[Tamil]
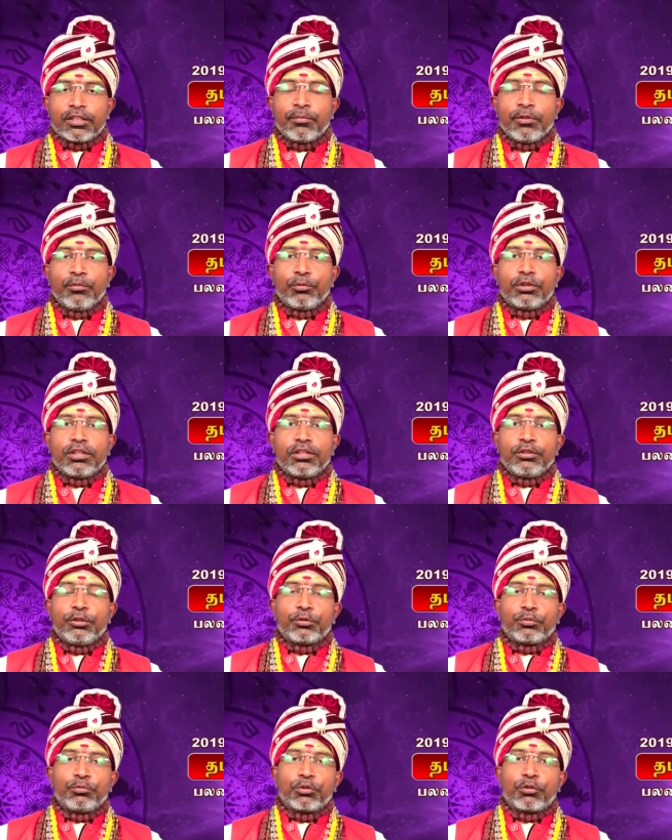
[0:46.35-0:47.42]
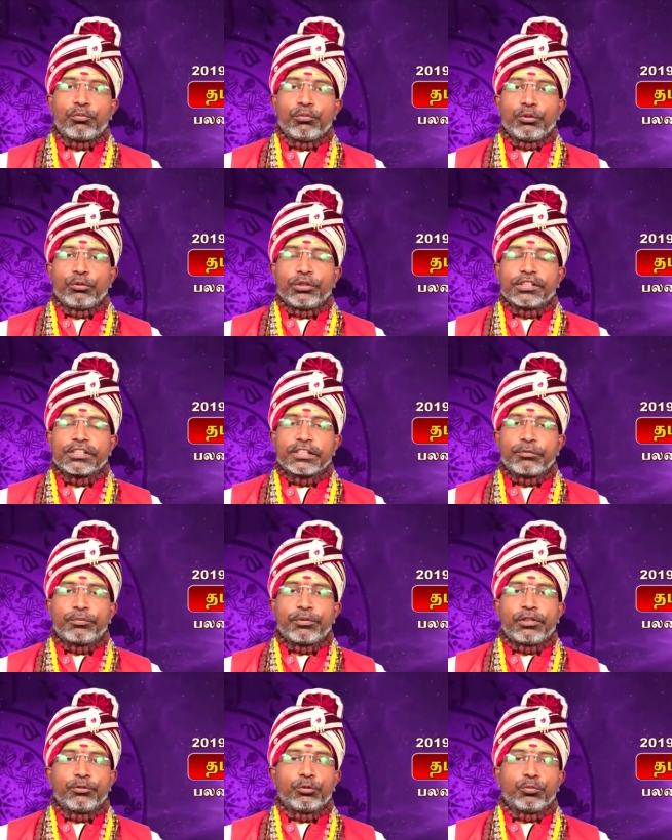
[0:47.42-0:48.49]
தமிழ் புத்தாண்டு ரொம்ப ரொம்ப ஒரு
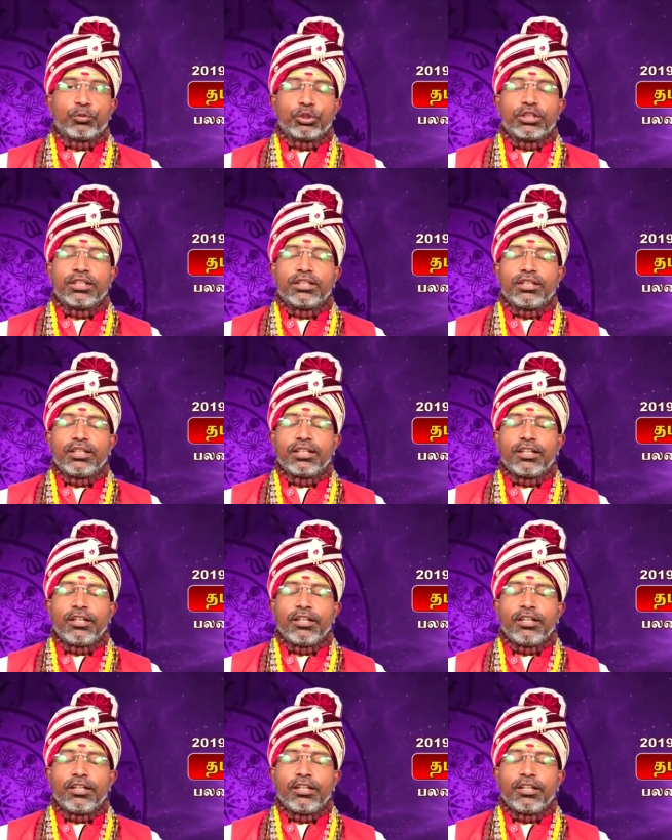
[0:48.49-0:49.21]
சிறப்பான ஒரு புத்தாண்டு